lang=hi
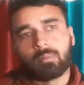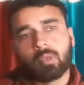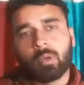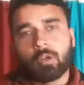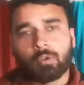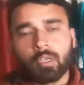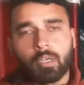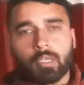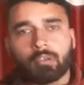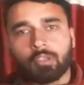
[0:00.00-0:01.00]
मैं बैरोड का
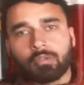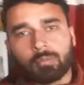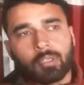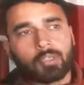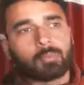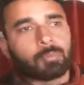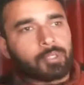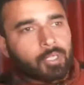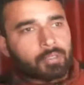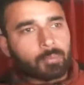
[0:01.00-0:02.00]
रहने वाला हूँ मेरा नाम
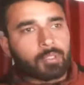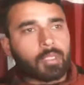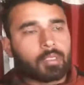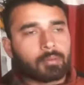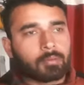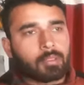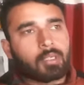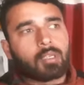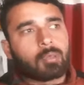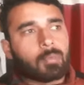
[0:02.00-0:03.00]
इम्तियाज़ अहमद है
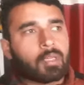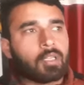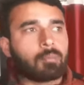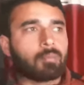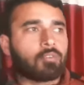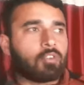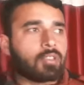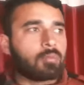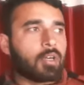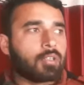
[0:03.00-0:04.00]
मैंने
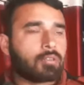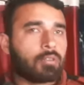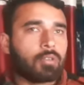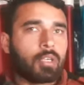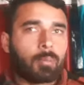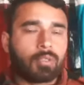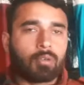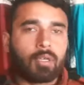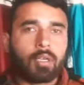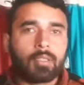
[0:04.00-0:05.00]
फर्स्ट मार्च को यहाँ पे
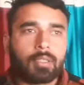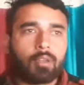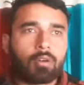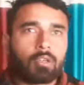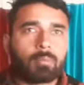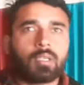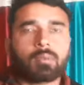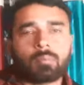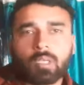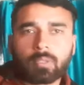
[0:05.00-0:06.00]
दुकान डाली थी लॉकडाउन में
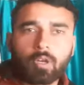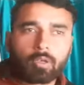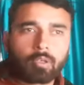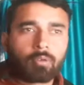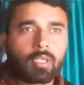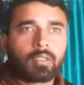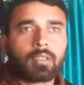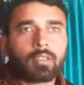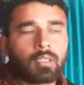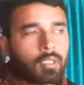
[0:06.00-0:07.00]
बाद में लॉकडाउन हो गया था
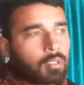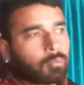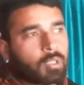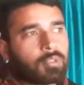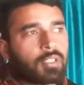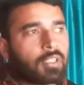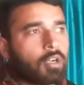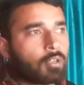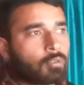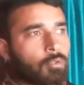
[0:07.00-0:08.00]
बाद में जैसे
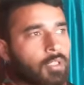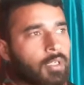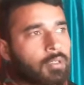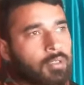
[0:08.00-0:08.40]
लॉकडाउन खुल गया